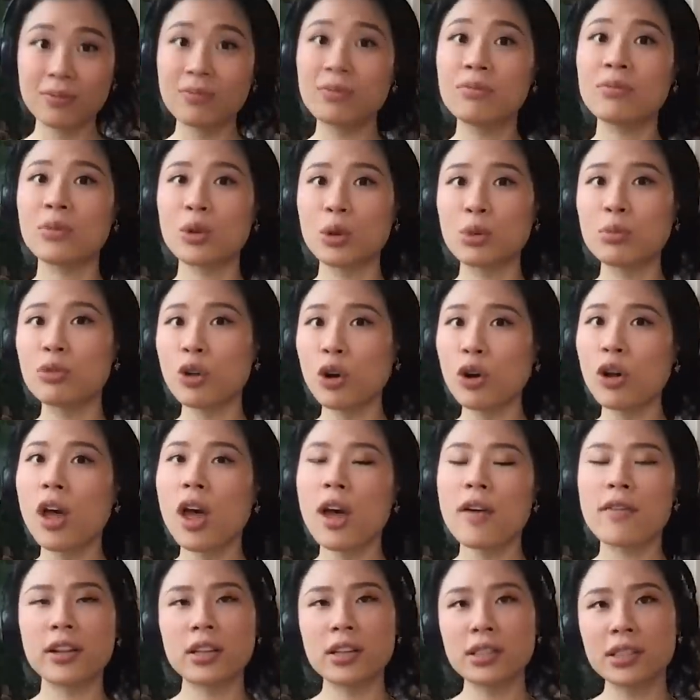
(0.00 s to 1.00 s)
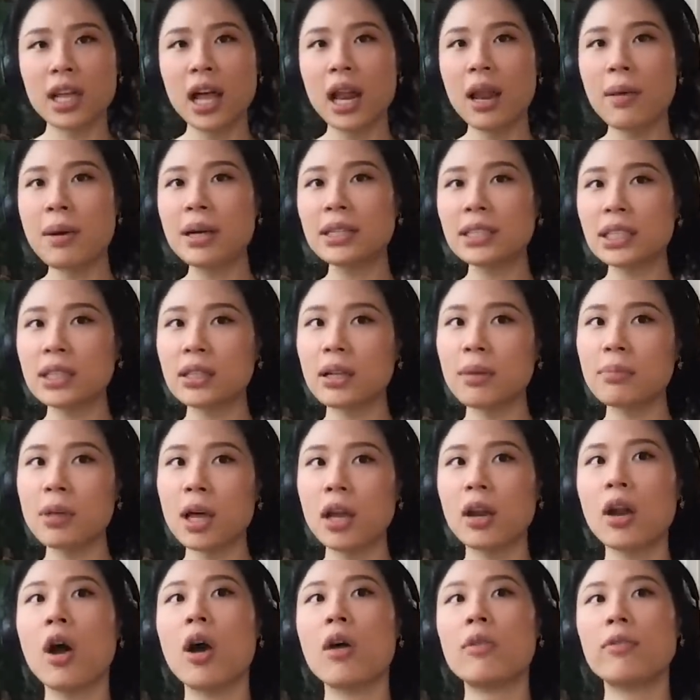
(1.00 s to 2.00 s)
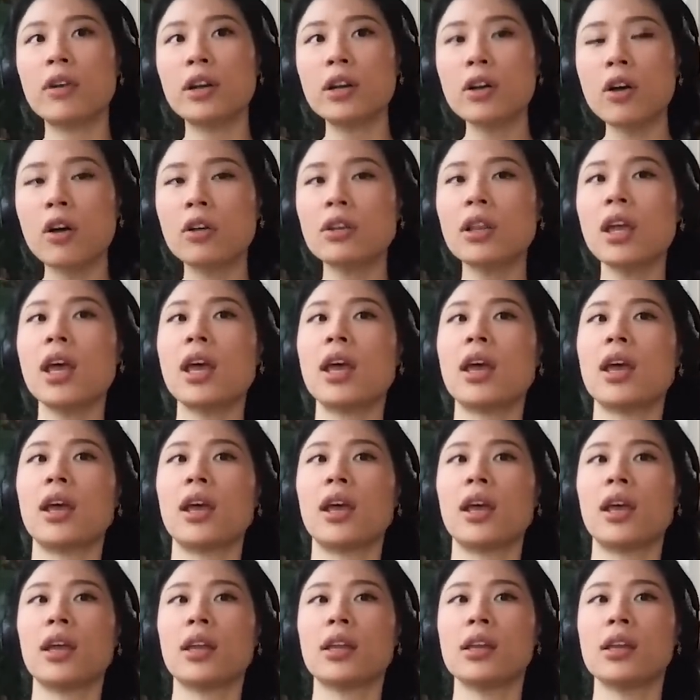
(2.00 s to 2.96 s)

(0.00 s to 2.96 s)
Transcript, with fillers: ừ đúng rồi và thực ra là bác sĩ tâm thần họ vẫn có thể